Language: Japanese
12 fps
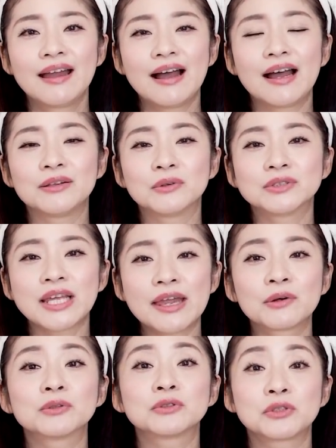あの、
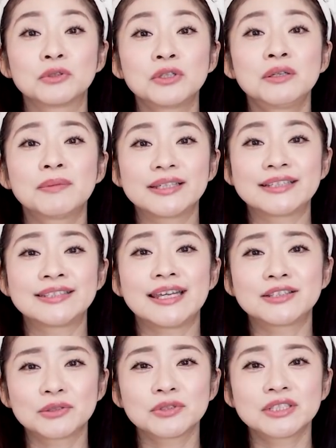最後のその日まで
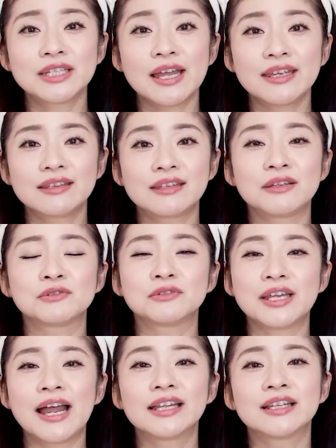成長したいっていう
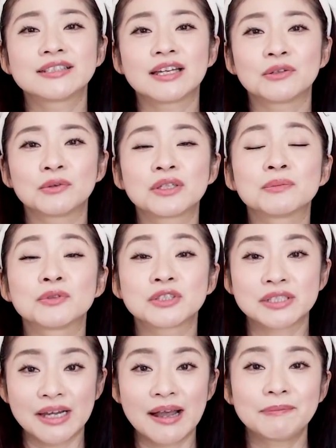ね、花ちゃんのお気持
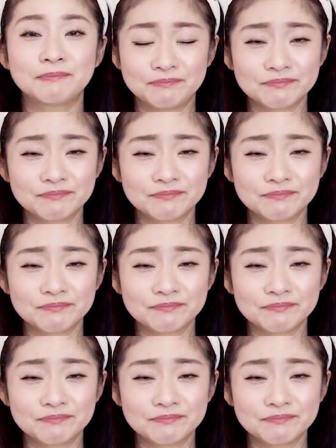ちが、